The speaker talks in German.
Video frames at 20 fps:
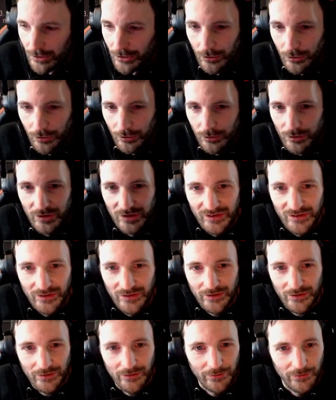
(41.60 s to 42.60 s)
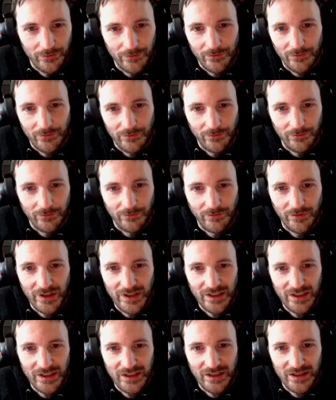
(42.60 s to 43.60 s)
Und
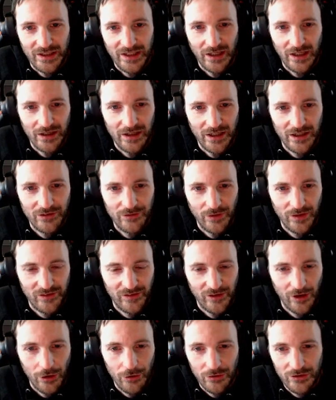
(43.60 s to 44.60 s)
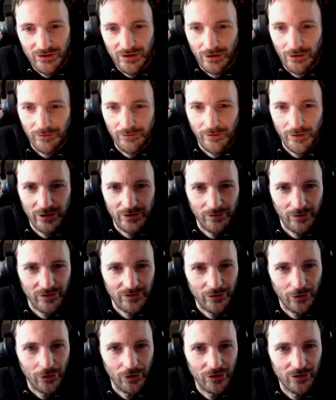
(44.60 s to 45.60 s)
wenn ihr da etwas schaut, auf
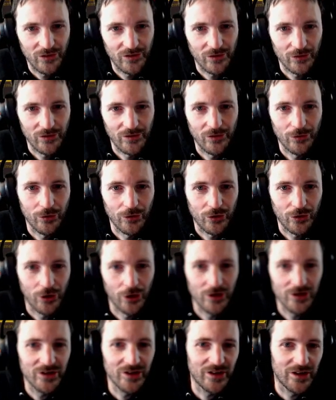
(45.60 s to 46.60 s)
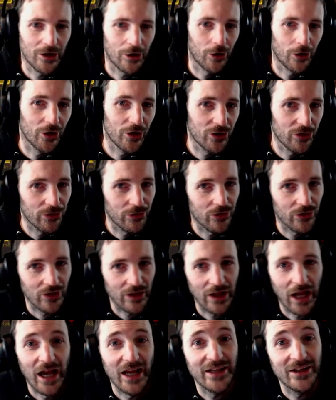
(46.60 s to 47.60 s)
etwas Teures und so, könntet ihr euch
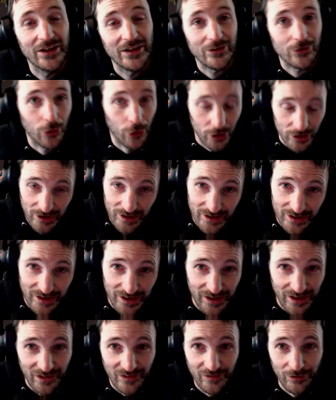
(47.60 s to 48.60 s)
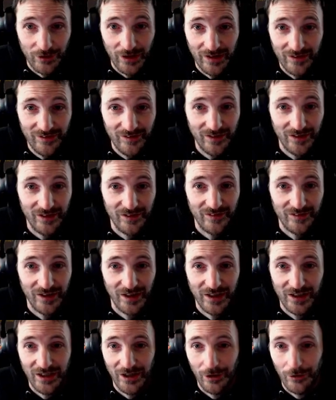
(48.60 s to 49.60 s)
einen goldenen
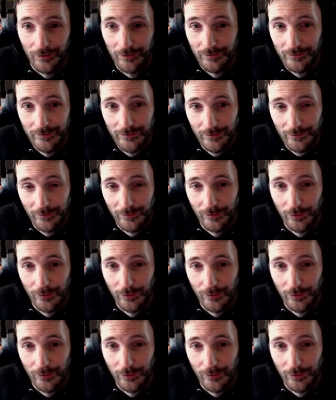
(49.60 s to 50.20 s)
Resonanzkristall kaufen.